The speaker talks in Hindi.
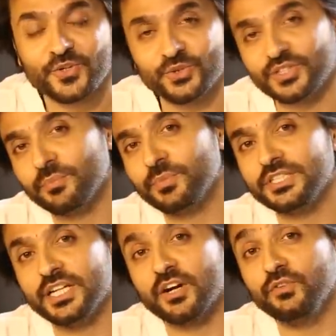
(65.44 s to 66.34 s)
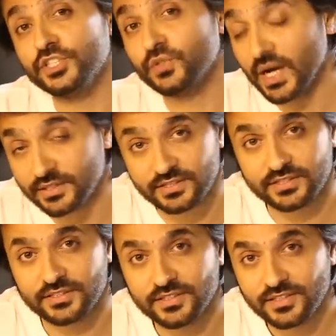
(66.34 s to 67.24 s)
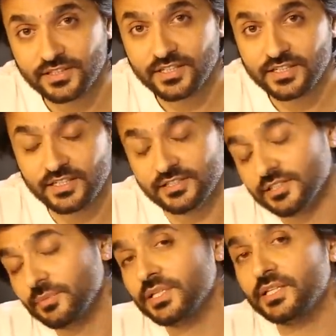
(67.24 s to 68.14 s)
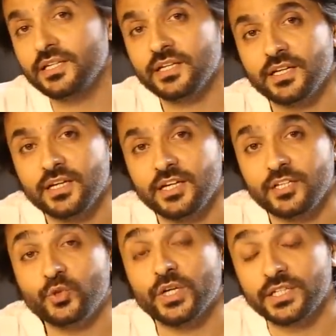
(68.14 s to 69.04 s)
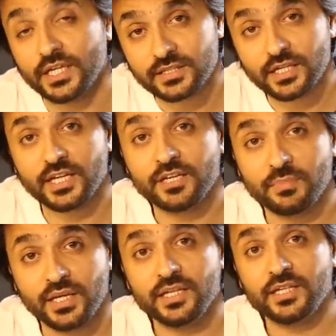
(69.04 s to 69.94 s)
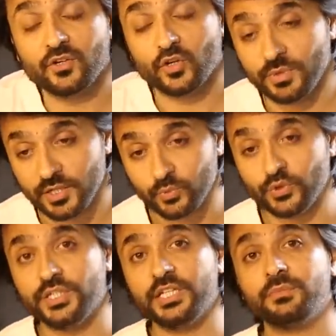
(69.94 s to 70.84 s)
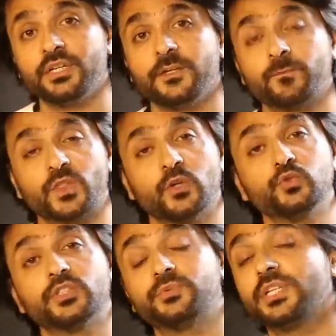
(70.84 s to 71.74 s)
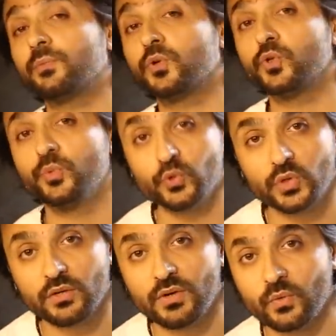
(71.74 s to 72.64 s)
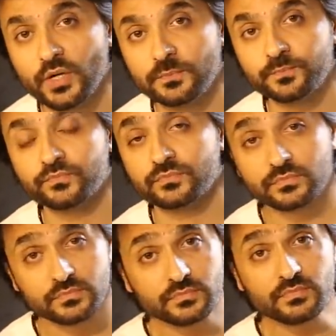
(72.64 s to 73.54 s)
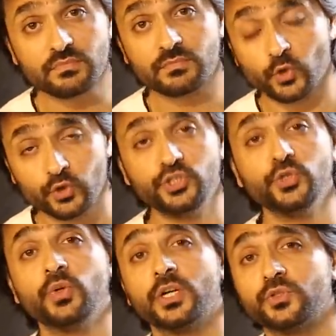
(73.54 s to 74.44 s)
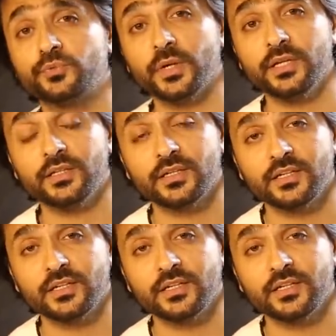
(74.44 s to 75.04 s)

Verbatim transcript: उसके पीछे का विश्वास इन सभी की जो एक यात्रा रही मेरी और मेरी पूरी टीम की उस सब से आपको रूबरू करवाऊंगा खुद जीऊँगा कुछ पल